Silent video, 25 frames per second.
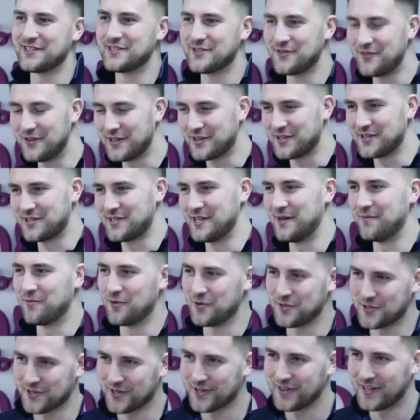Света со мной
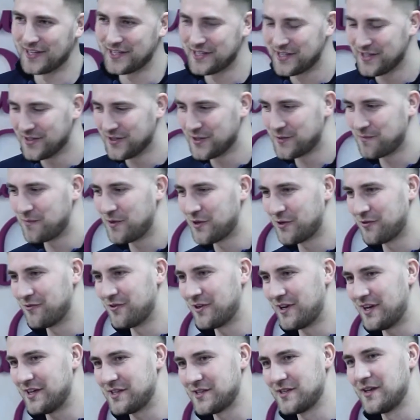согласилась первый
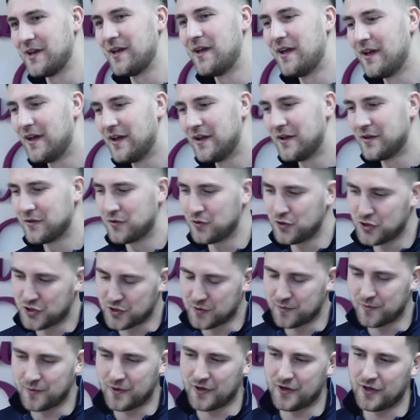раз, то
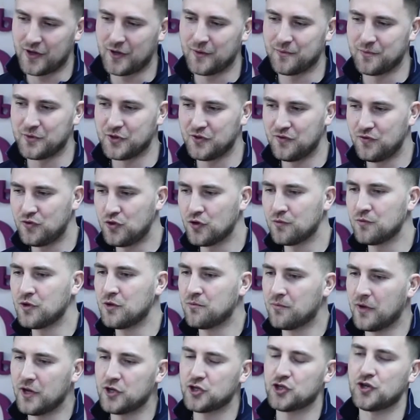есть э, подведем
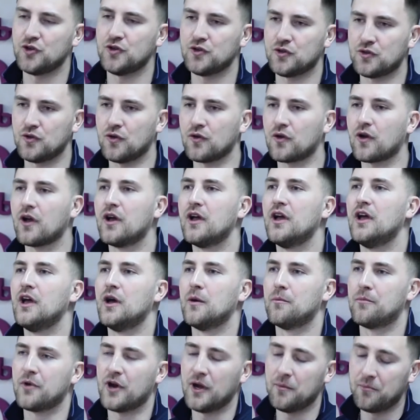небольшой итог.
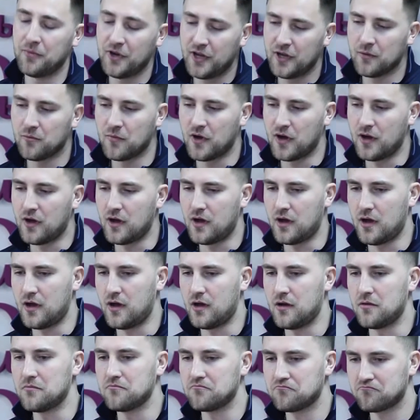
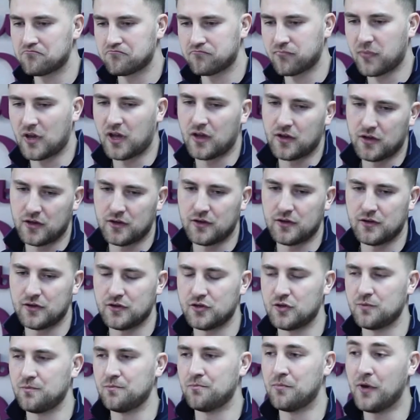Проблема
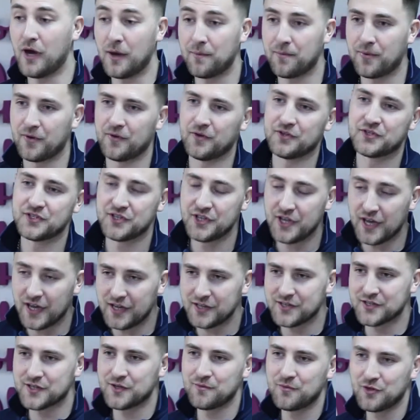баб с
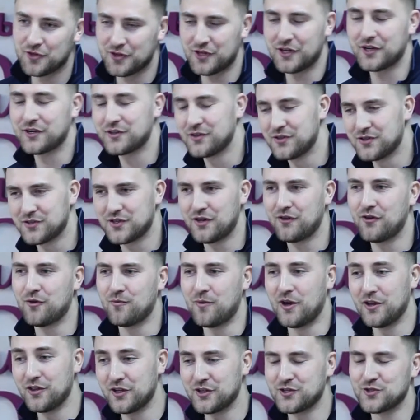яйцами, так назовем, она